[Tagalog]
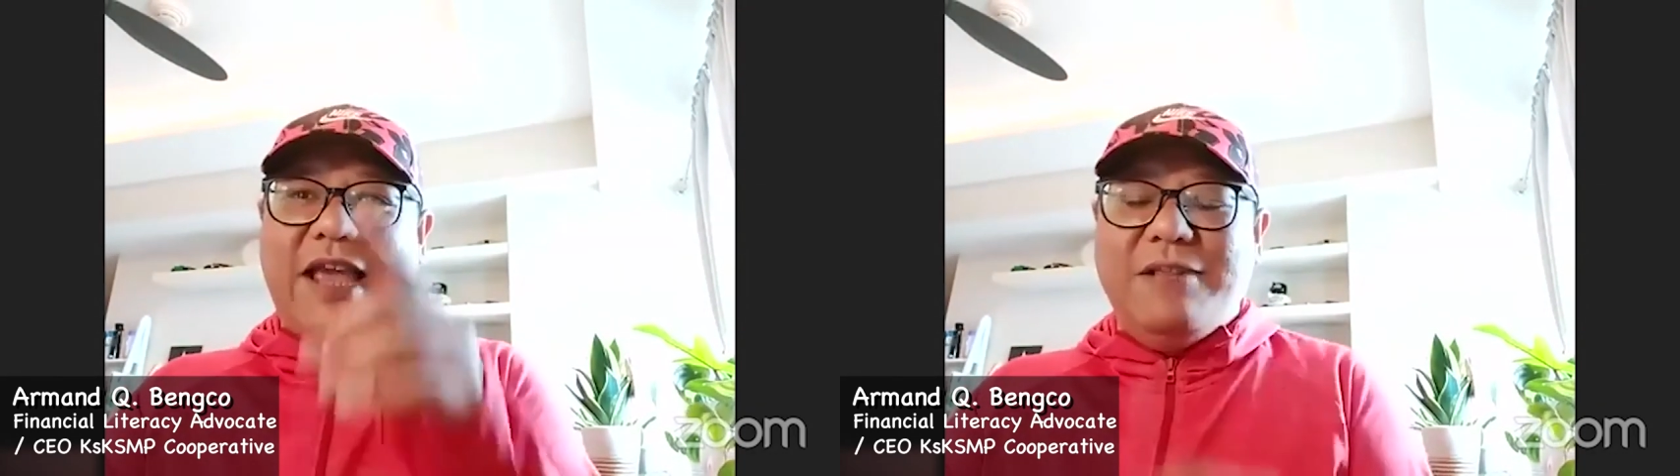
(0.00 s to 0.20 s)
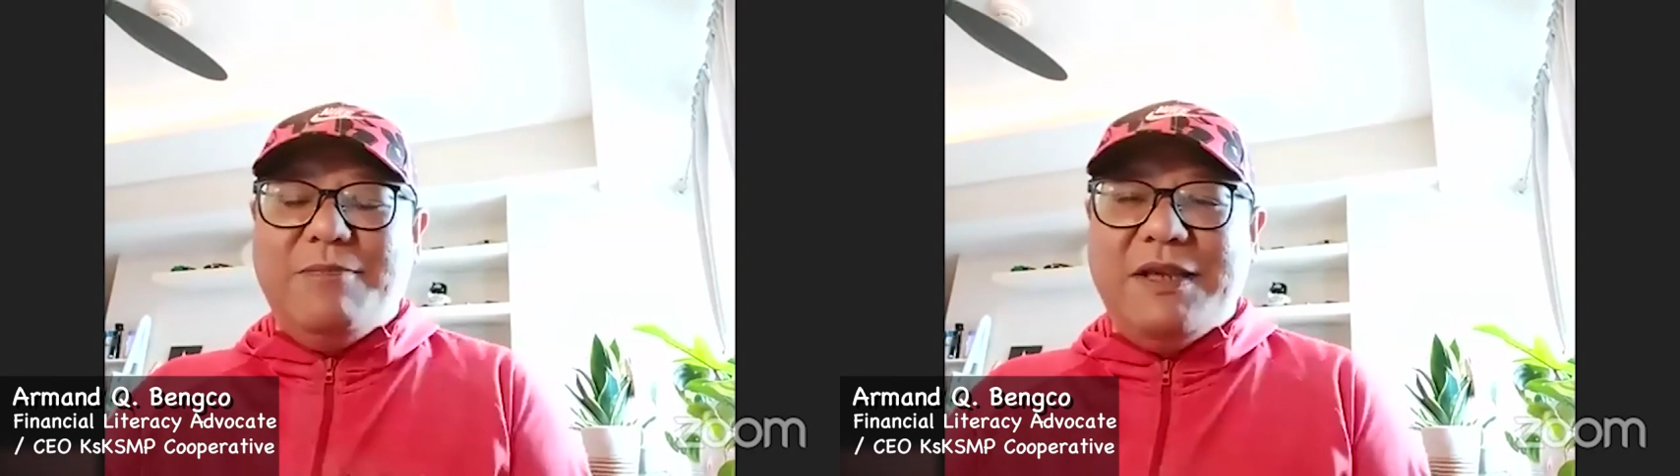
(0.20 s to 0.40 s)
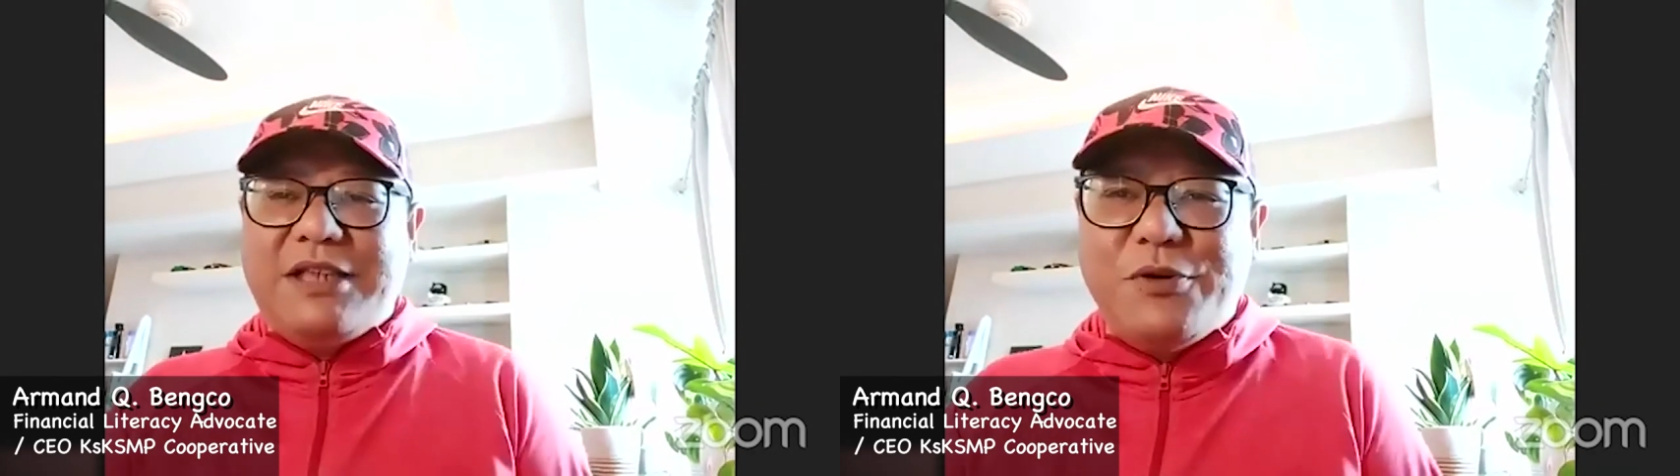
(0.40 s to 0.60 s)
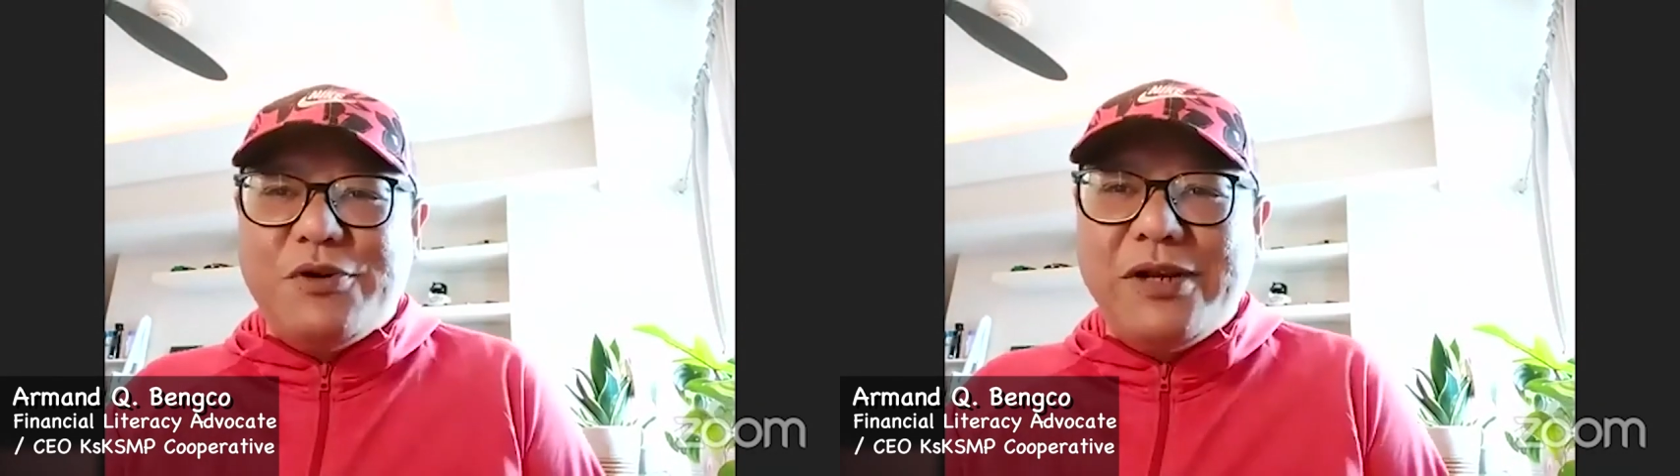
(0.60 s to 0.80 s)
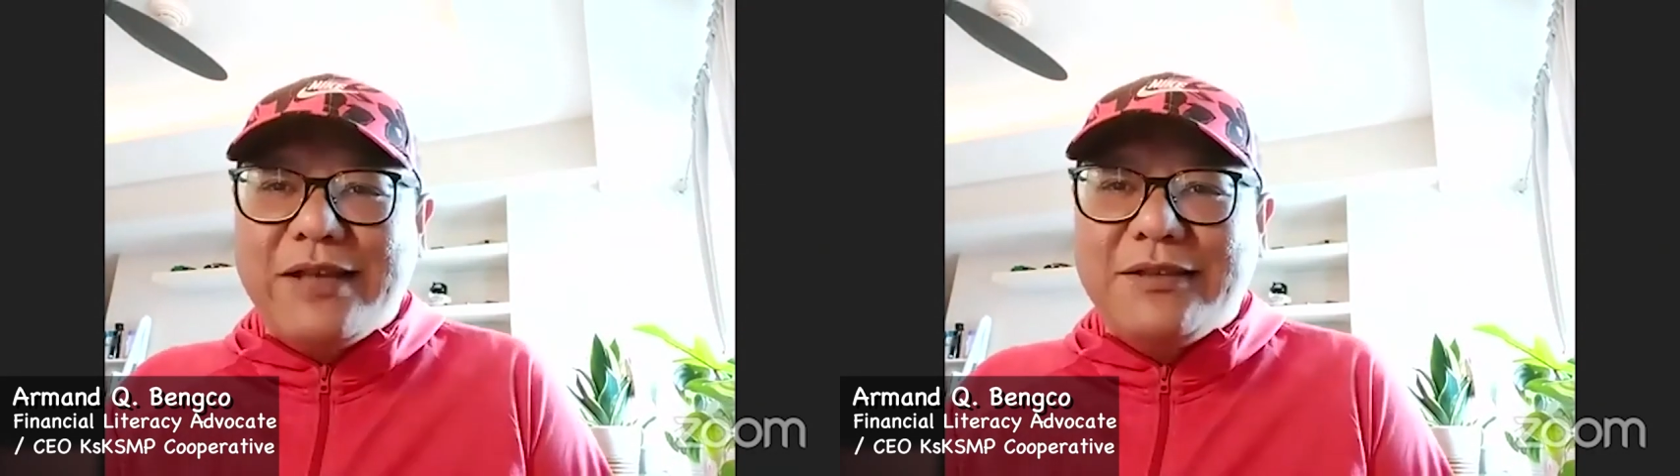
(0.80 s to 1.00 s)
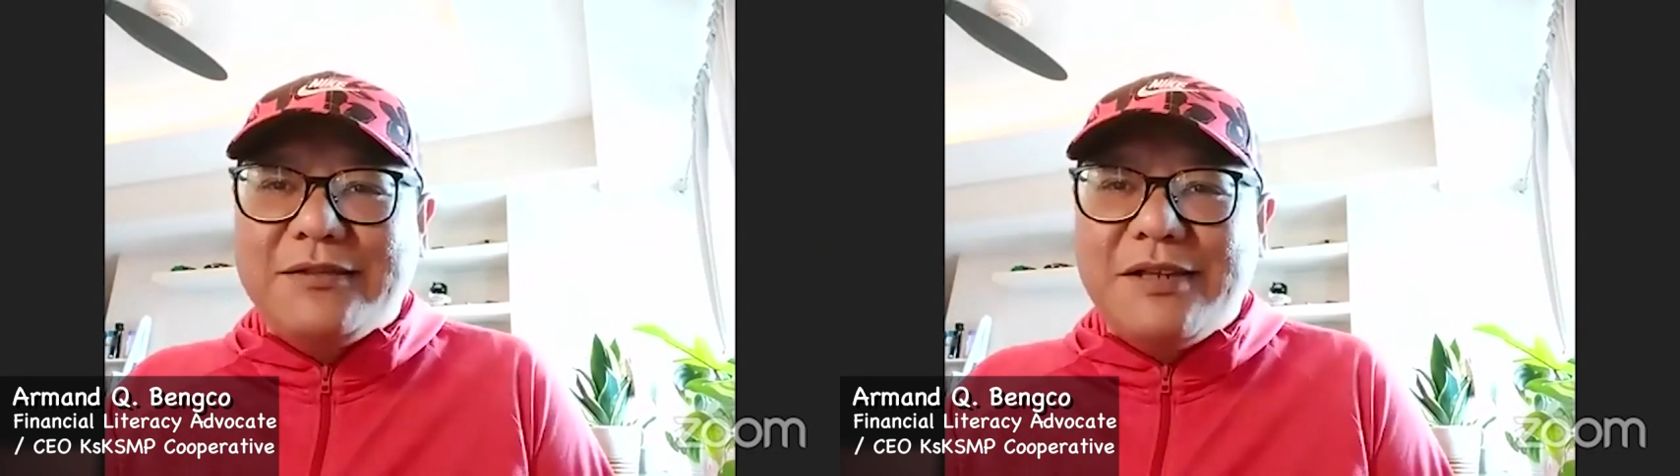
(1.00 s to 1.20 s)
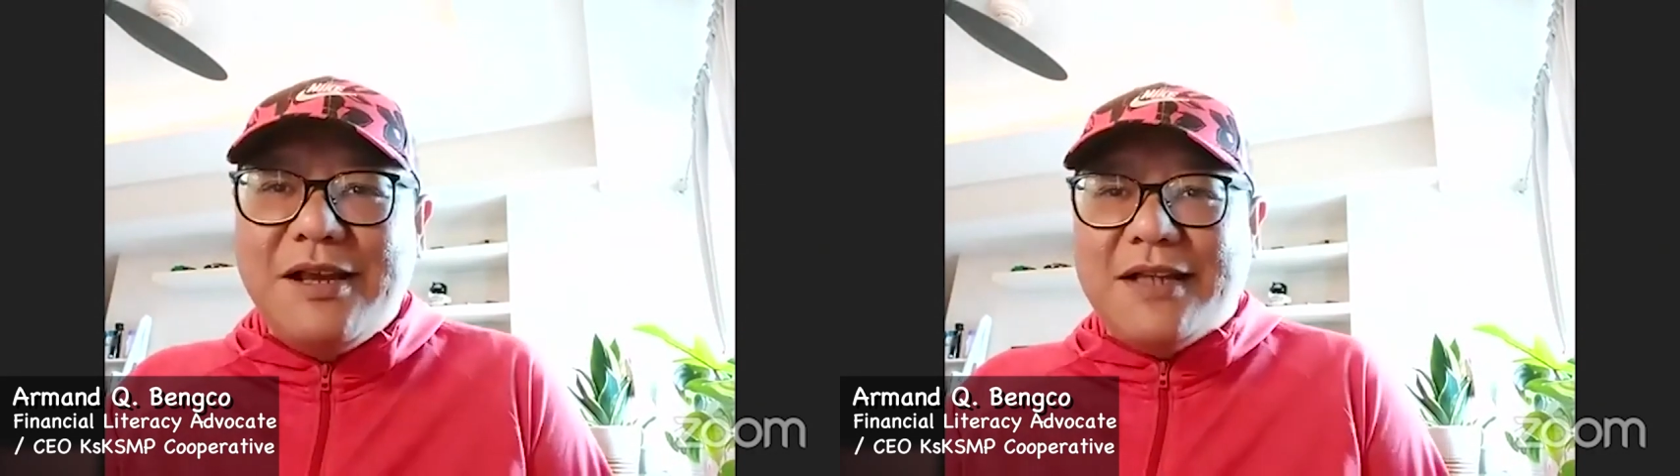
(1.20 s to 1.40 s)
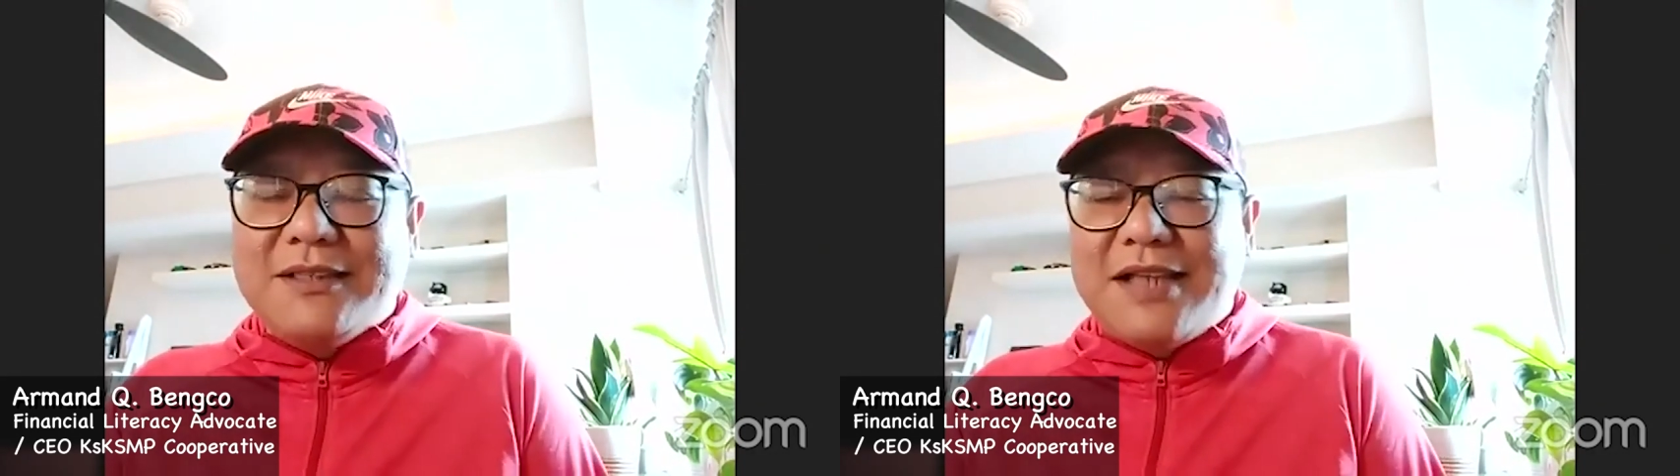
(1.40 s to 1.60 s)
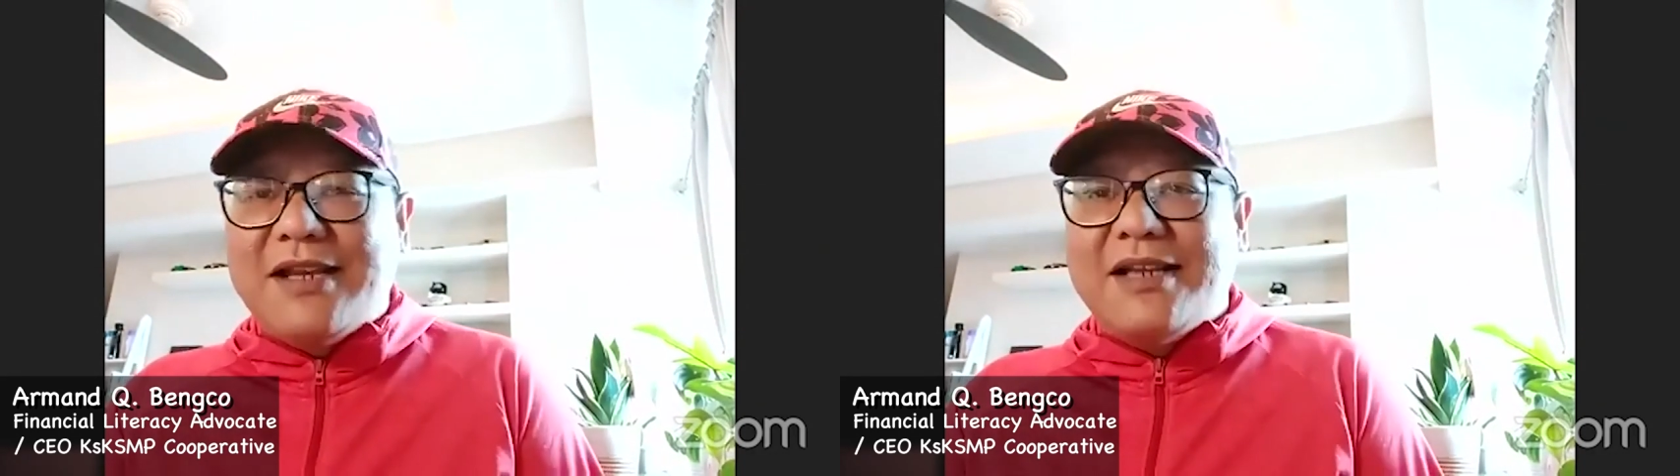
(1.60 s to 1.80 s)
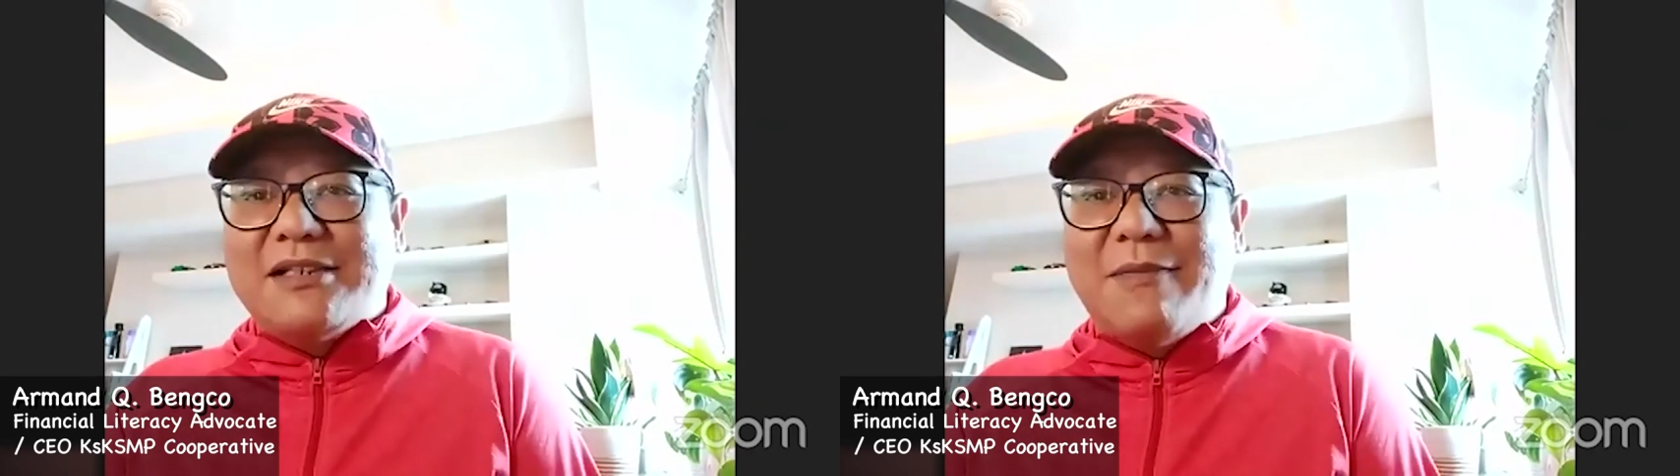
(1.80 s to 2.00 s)
LBC po ulit. At
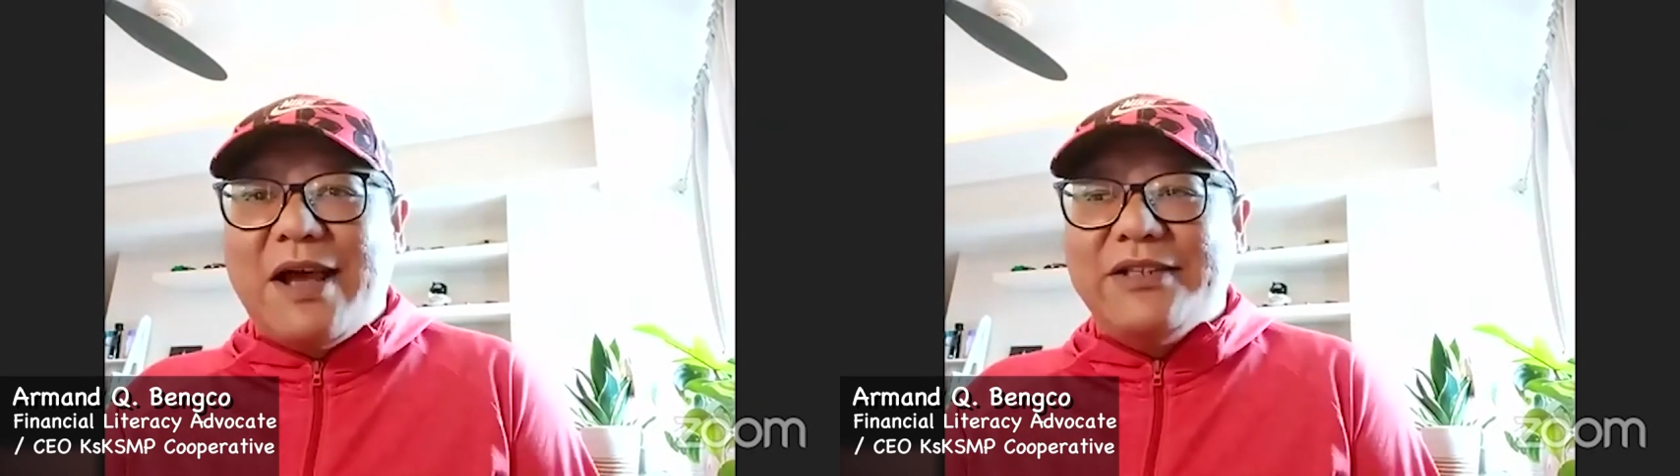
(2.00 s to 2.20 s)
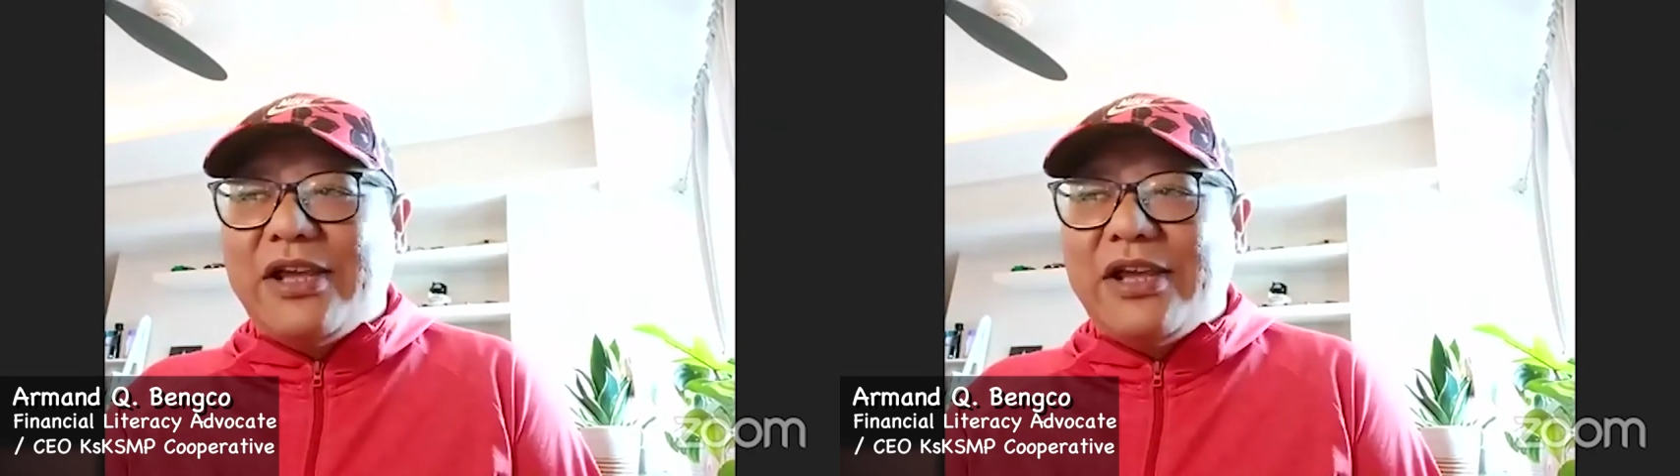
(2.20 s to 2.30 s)
sana nasa maayos